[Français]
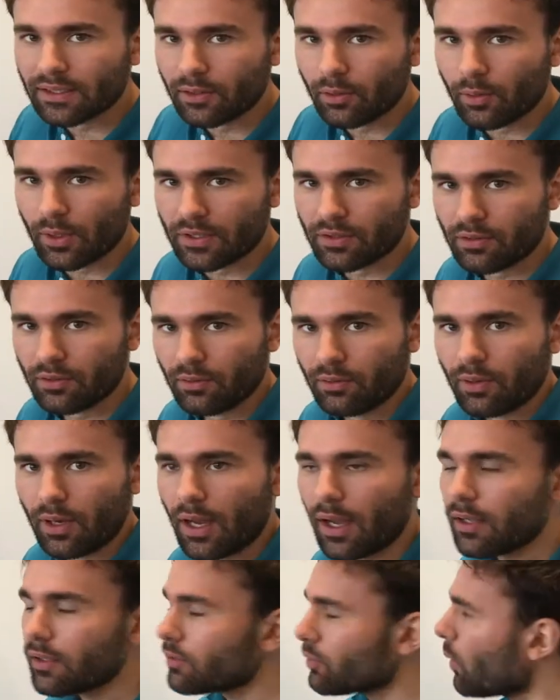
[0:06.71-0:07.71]
équations
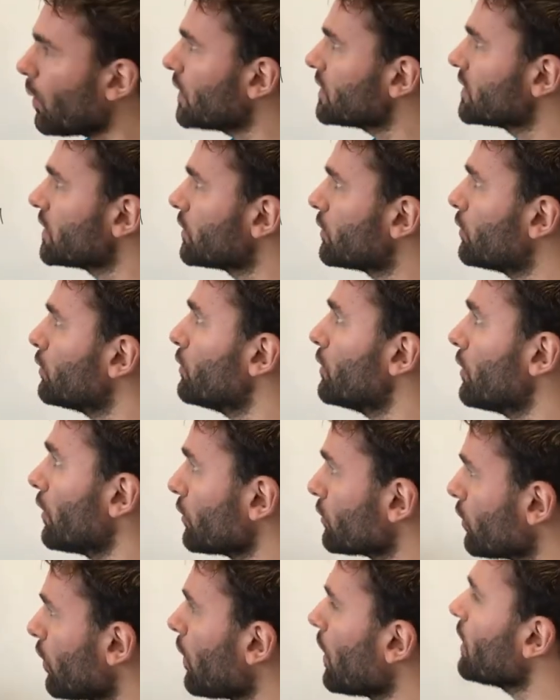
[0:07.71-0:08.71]
à trois inconnues.
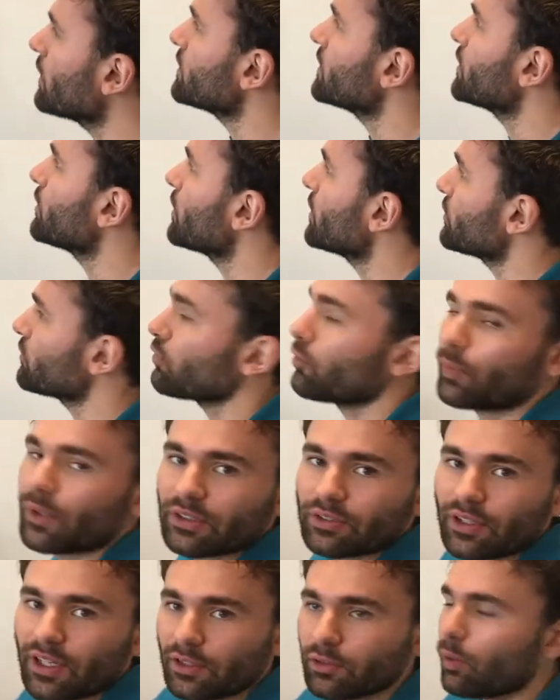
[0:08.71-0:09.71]
Alors trois équations
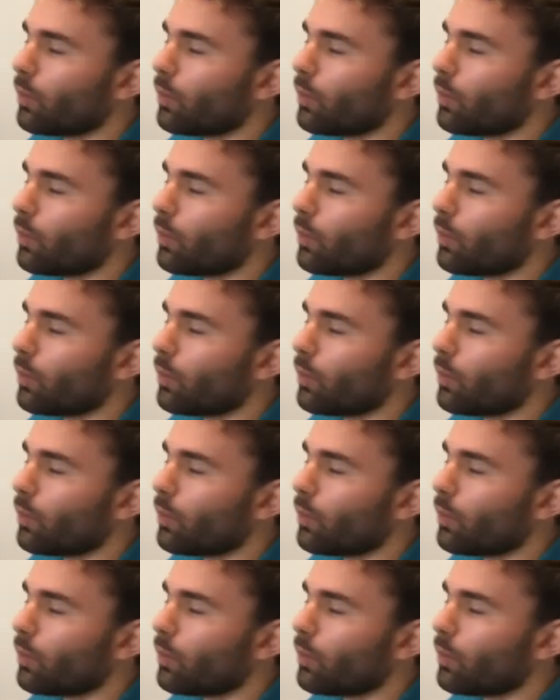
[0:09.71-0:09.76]
parce qu'il y a